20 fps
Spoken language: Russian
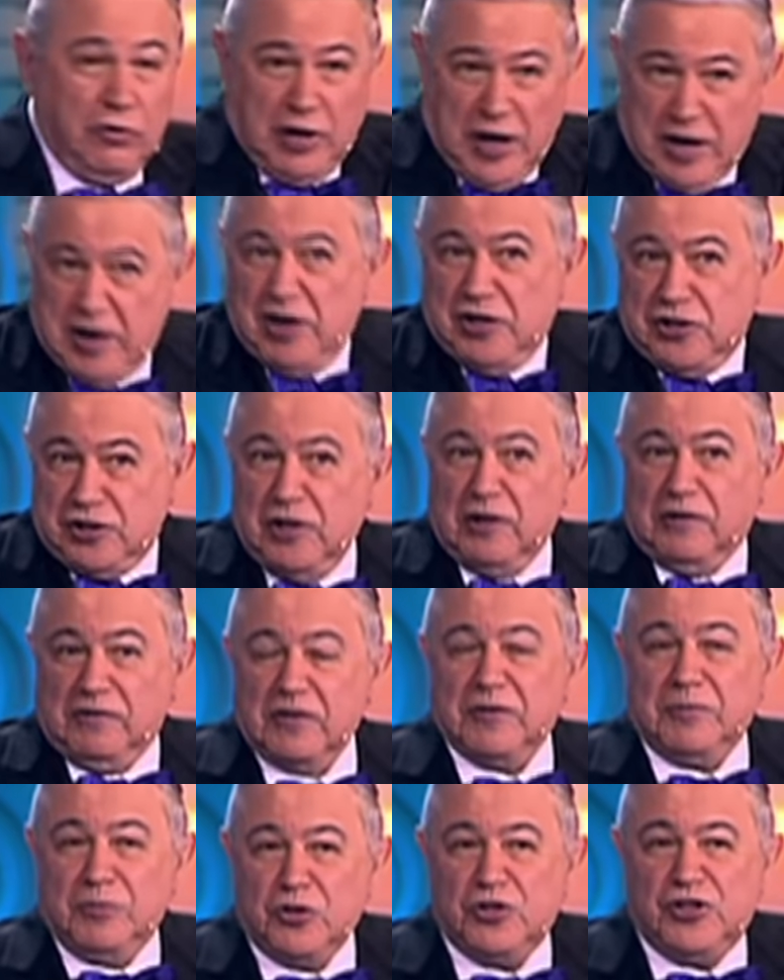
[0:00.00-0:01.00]
Ну, гаишник
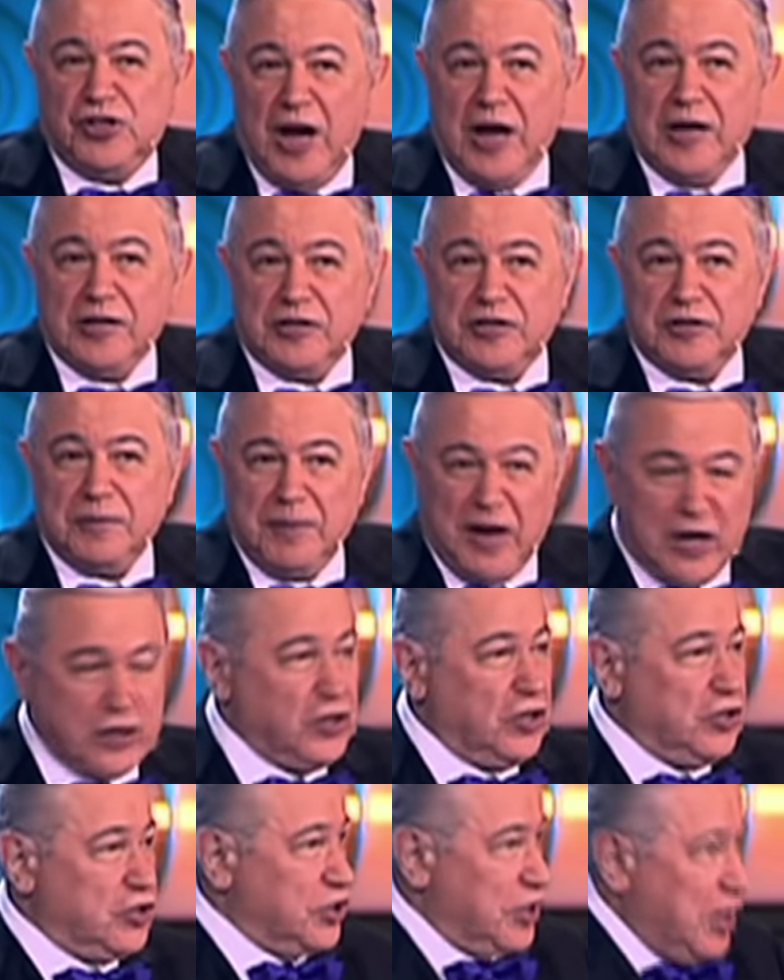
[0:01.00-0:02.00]
возмущается,
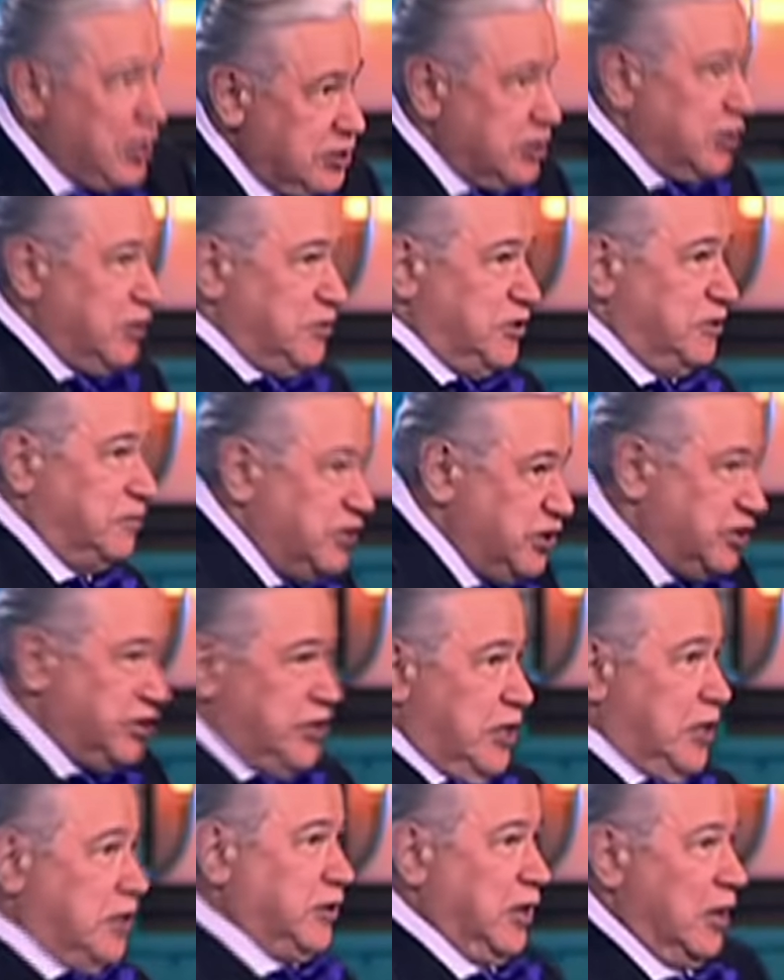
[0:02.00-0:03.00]
машет жезлом,
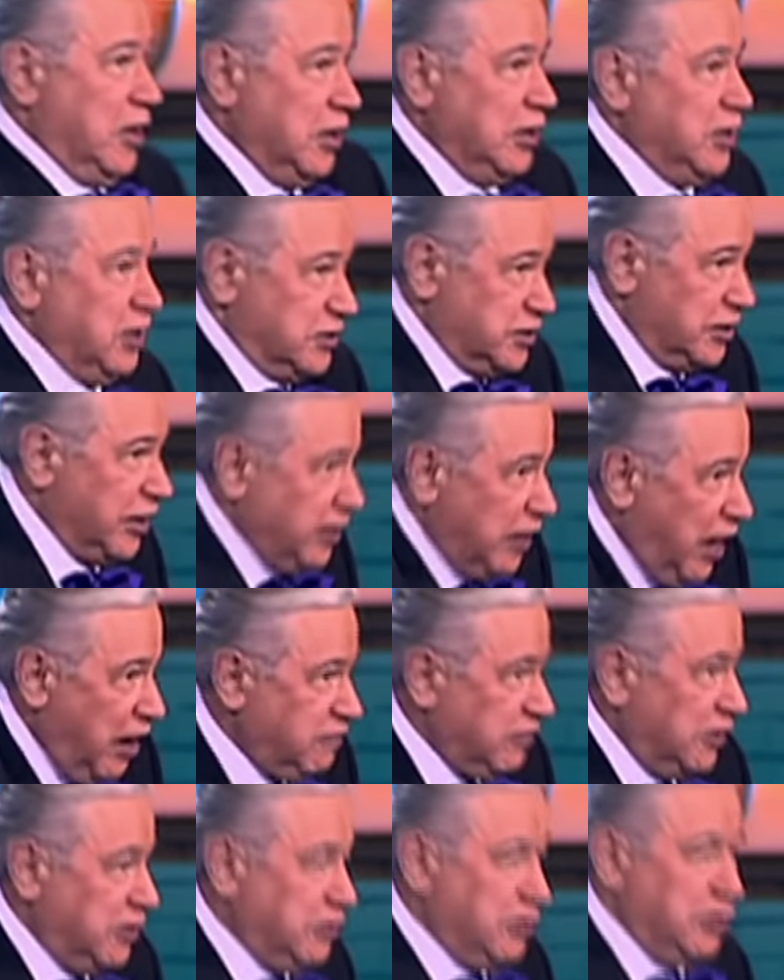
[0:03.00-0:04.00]
свистит,
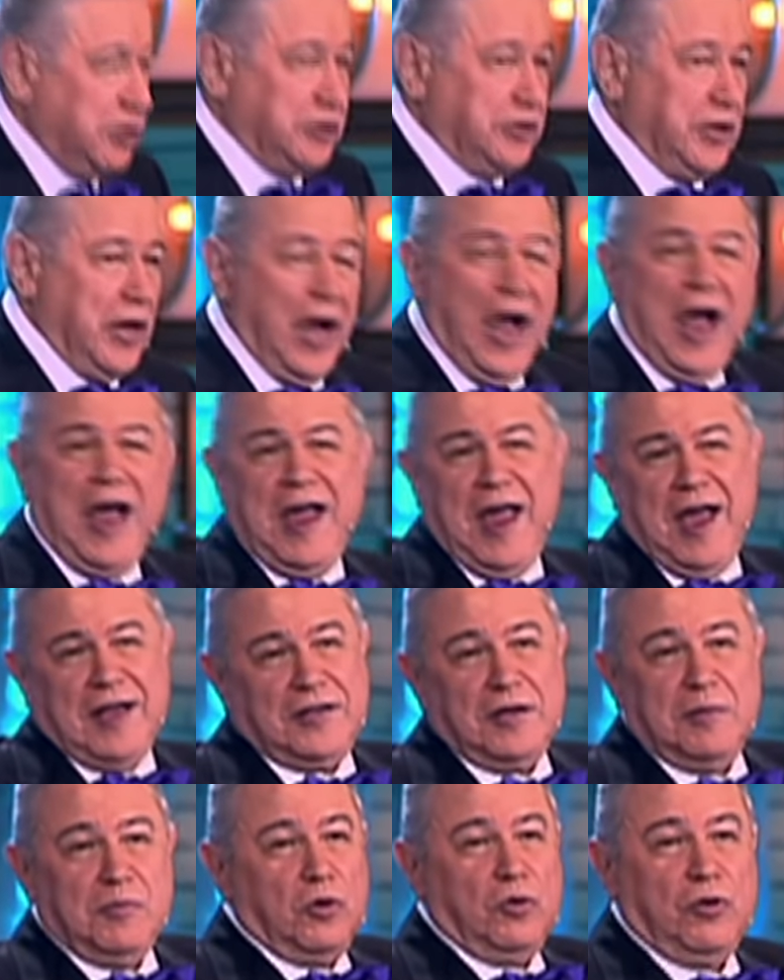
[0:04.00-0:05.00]
останавливает. А
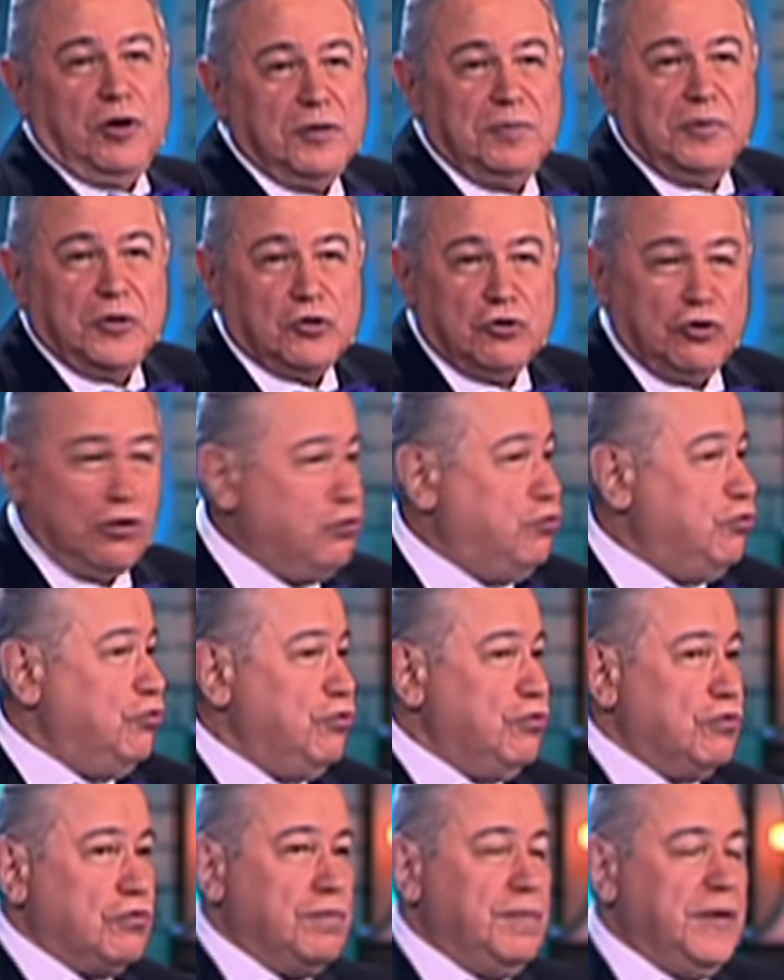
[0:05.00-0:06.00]
этим хоть бы что,
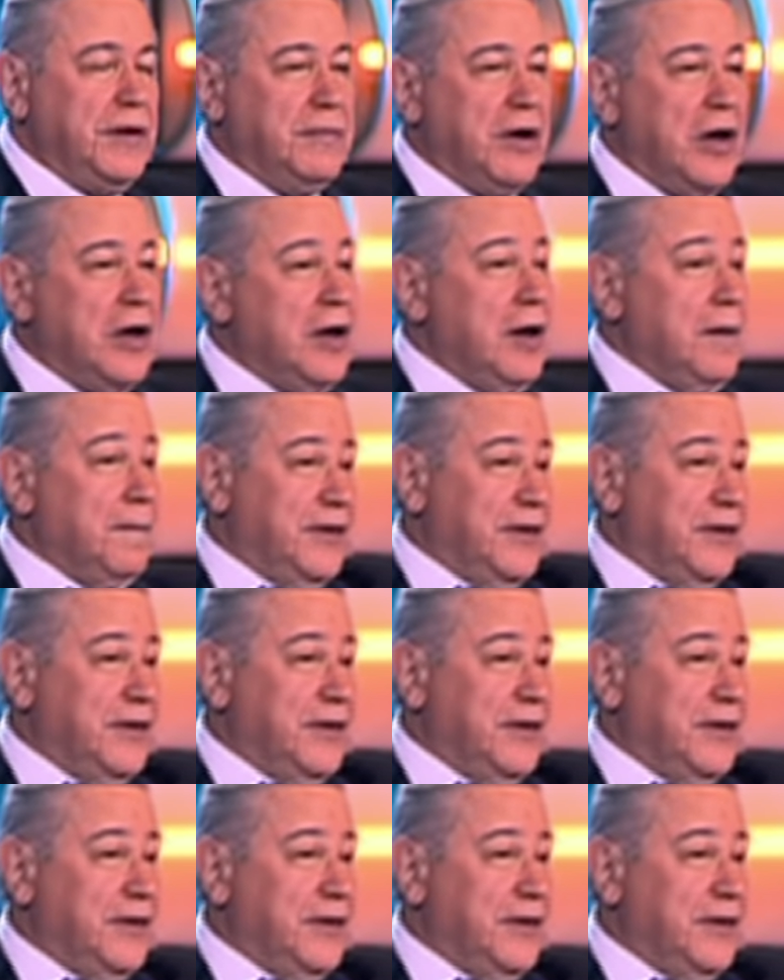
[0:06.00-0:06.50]
дуют мимо.